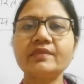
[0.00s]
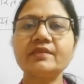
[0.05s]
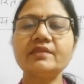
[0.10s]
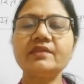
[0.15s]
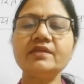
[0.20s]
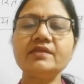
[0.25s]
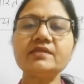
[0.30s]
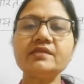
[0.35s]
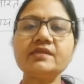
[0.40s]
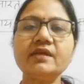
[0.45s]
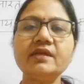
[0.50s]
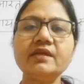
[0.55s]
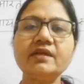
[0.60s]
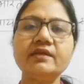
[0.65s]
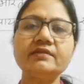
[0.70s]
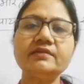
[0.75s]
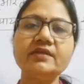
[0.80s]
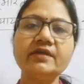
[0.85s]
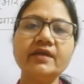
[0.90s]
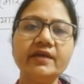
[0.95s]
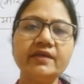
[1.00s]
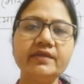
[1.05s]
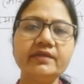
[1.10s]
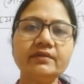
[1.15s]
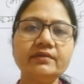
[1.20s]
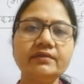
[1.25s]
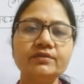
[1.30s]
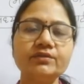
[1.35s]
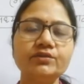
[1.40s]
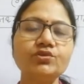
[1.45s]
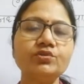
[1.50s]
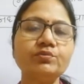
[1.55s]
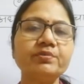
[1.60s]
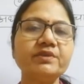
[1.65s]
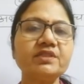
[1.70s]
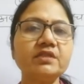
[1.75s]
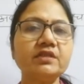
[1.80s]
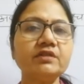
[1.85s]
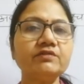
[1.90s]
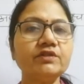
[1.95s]
तीसरा अध्याय जो
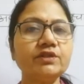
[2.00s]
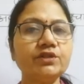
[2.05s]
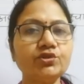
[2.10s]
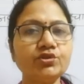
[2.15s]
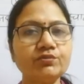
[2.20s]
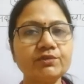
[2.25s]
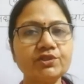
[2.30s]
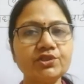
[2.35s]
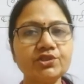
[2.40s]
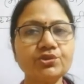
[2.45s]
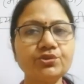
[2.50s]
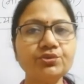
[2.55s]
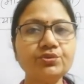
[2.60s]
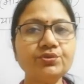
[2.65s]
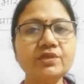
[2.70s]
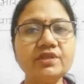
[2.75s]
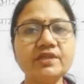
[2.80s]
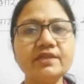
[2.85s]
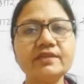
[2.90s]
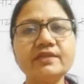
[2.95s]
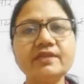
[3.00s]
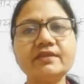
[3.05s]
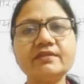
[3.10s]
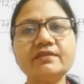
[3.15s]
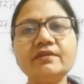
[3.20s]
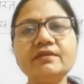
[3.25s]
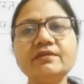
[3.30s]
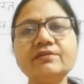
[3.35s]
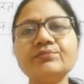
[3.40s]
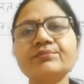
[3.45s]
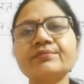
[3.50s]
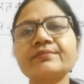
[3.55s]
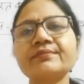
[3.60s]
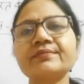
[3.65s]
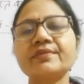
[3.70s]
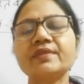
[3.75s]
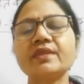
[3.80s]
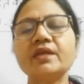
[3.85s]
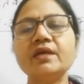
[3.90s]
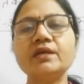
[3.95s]
पिछले वीडियो में शुरू किया गया
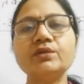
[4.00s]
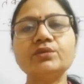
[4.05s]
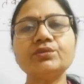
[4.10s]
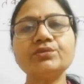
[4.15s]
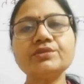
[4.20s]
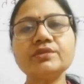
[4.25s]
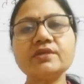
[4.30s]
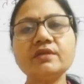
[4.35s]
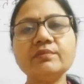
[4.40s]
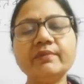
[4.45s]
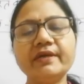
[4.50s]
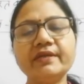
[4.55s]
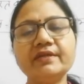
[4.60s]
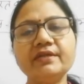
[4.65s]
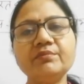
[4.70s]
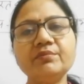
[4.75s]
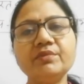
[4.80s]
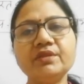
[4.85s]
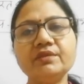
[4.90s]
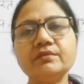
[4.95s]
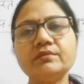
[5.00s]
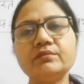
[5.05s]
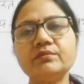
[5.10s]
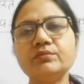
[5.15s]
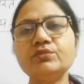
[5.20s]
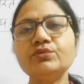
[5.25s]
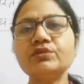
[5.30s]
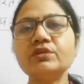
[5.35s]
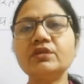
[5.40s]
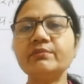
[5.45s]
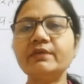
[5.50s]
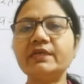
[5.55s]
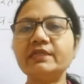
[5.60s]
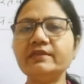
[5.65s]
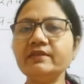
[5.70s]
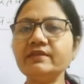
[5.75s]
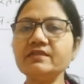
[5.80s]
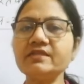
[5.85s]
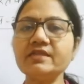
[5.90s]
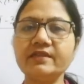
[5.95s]
था उसके बारे में मुख्य
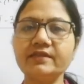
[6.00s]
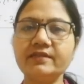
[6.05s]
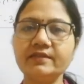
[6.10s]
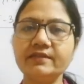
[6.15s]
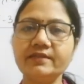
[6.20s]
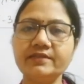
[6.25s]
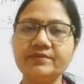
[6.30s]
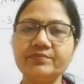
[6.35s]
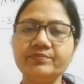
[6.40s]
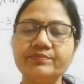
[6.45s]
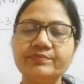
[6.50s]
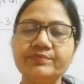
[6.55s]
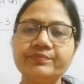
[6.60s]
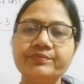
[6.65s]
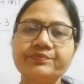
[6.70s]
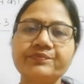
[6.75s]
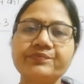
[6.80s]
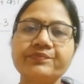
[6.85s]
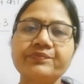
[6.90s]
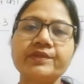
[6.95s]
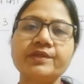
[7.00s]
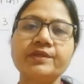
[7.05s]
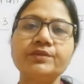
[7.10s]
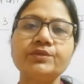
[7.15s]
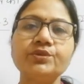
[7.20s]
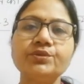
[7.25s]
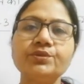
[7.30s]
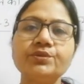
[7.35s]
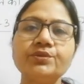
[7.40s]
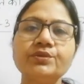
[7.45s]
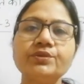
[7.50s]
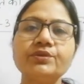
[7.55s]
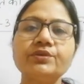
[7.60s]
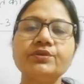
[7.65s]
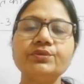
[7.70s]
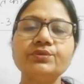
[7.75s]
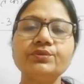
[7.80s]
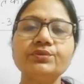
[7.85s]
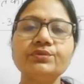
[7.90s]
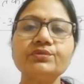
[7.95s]
बातें जानेंगे तो
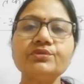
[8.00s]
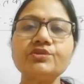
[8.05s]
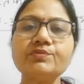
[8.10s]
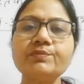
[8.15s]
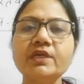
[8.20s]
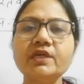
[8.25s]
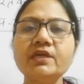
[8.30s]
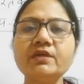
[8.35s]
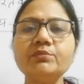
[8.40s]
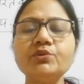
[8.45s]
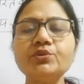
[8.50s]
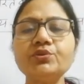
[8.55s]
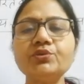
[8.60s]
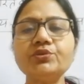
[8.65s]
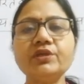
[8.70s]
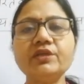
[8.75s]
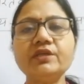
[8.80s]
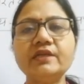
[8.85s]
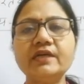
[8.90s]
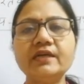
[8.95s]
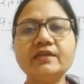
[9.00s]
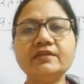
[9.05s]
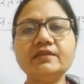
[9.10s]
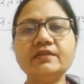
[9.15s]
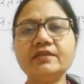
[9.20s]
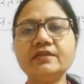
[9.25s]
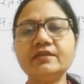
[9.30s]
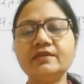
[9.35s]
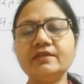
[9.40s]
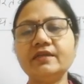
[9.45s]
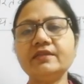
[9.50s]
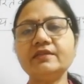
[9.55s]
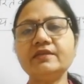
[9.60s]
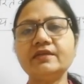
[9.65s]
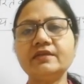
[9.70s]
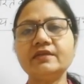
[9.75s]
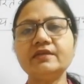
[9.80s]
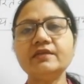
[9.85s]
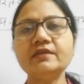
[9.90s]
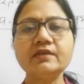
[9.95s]
उसमें हम लोगों ने यहाँ तक किया
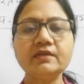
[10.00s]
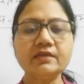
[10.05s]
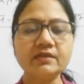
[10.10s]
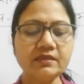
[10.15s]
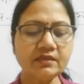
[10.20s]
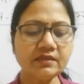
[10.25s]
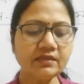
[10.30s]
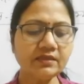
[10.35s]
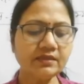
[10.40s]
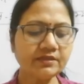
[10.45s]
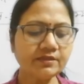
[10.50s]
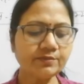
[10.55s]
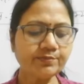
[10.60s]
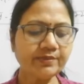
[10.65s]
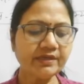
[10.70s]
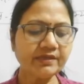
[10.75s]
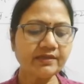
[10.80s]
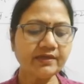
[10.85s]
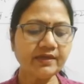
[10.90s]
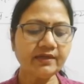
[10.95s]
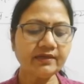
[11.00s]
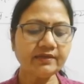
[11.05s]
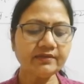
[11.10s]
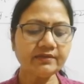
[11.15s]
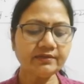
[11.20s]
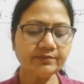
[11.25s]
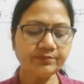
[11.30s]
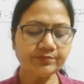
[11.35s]
था कि किस प्रकार